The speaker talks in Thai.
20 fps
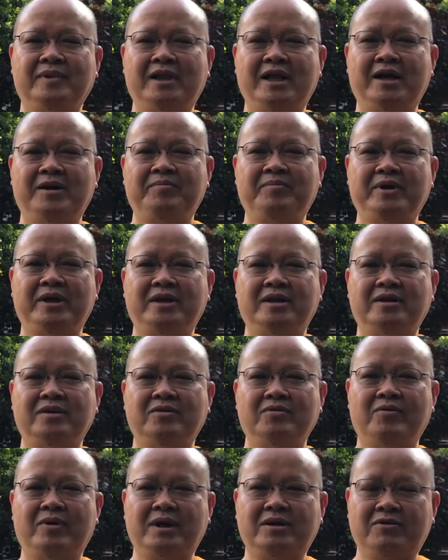และเป็น
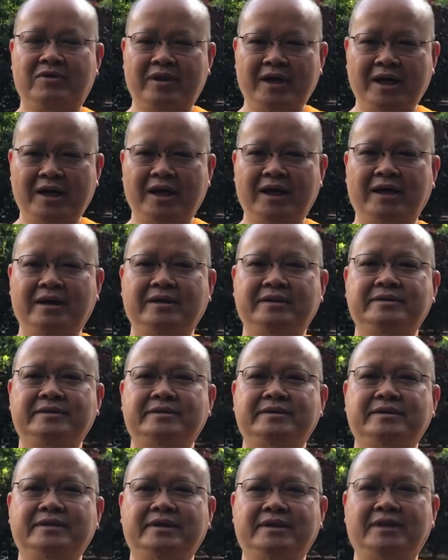วัดแรก
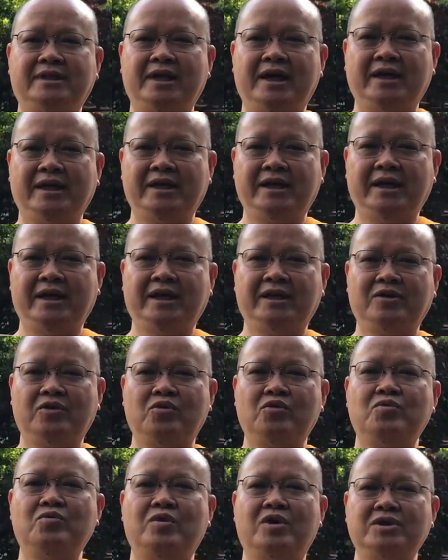ในเขตก
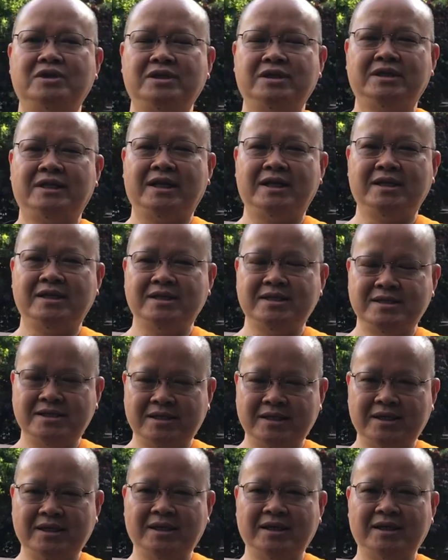รุงวอชิงตันดี
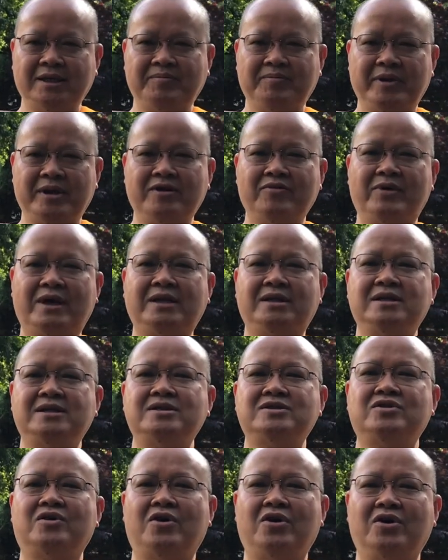ซีเป็นวัด
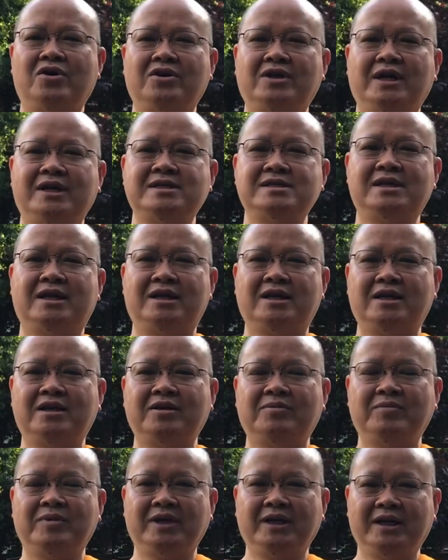ที่สองในสหรัฐ
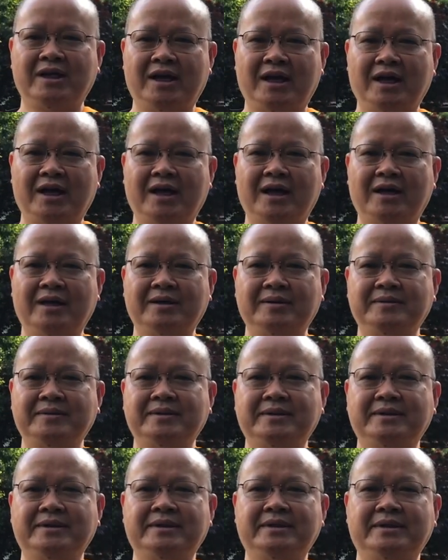อเมริกา
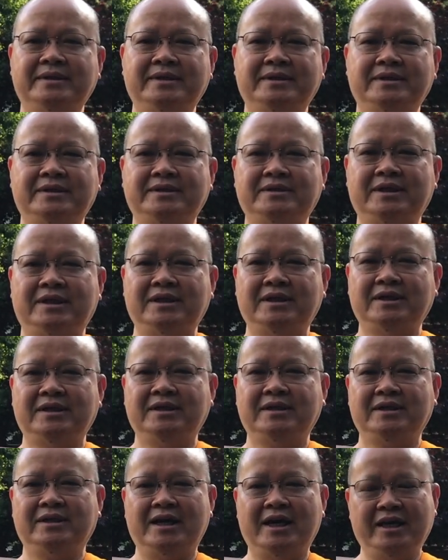ซึ่ง
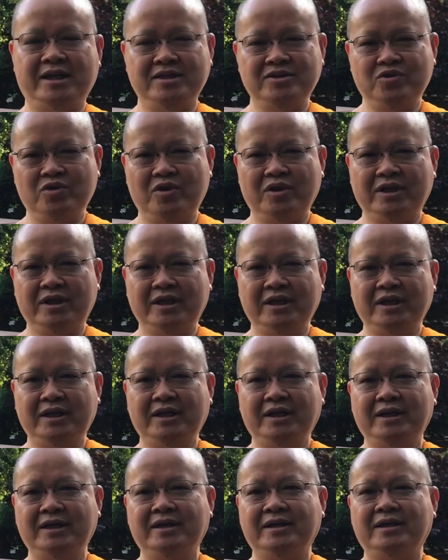ในช่วงนี้
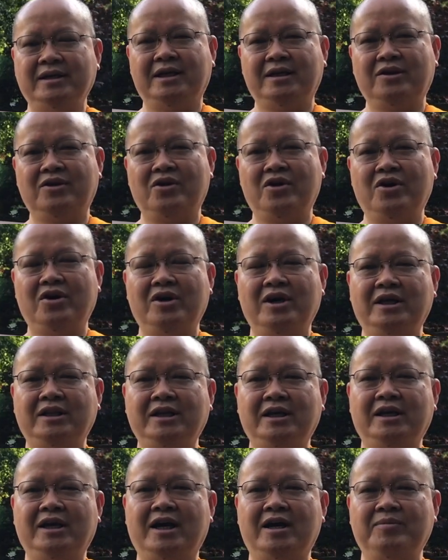ท่านรองอ
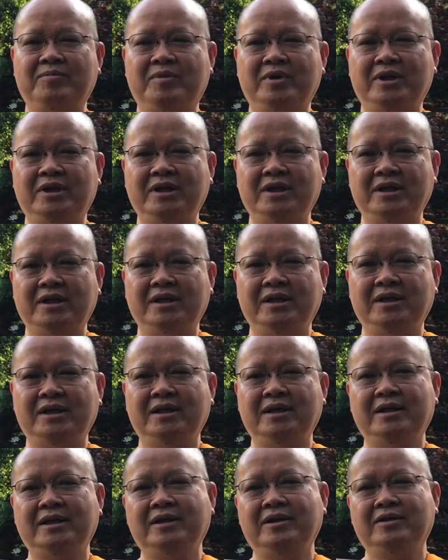ธิการบดี
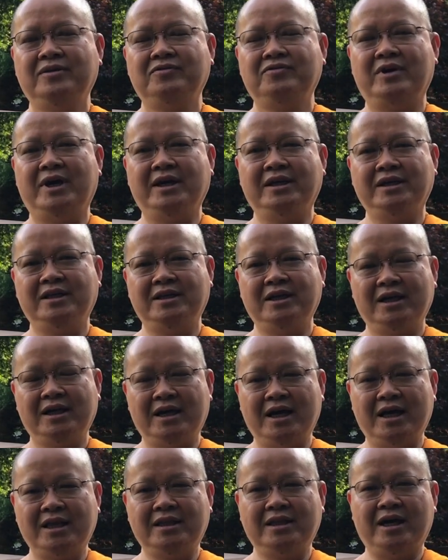ฝ่ายกิจ
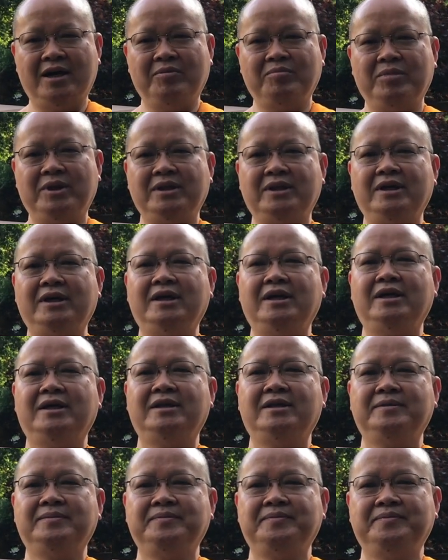การต่างประเทศ
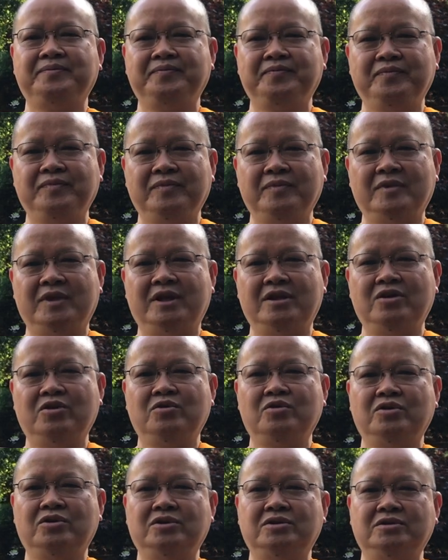ท่านเจ้า
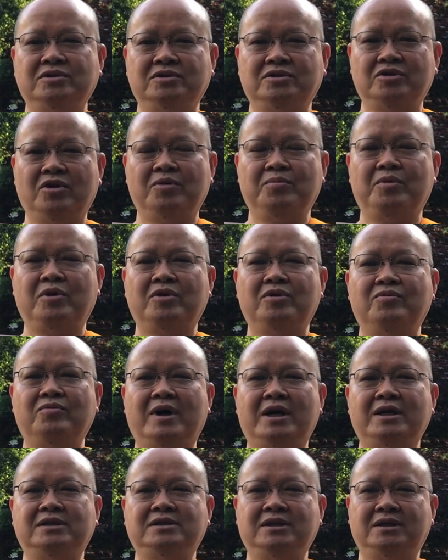คุณโสพล
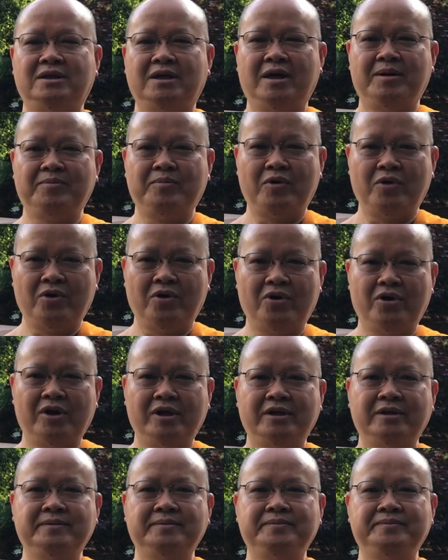วชิราพร